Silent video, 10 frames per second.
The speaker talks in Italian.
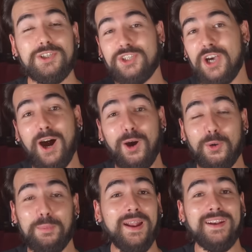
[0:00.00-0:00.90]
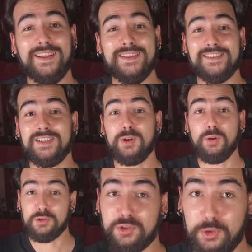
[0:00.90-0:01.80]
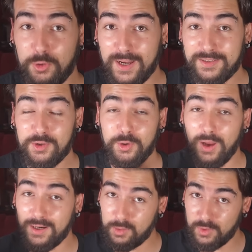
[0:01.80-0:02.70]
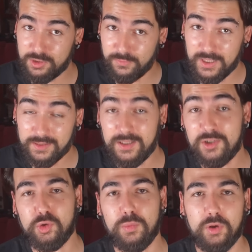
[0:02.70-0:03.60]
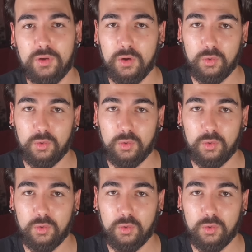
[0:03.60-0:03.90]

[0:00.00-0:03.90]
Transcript: Ciao belli del zio, sono Andrew e anche questo venerdì sono pronto a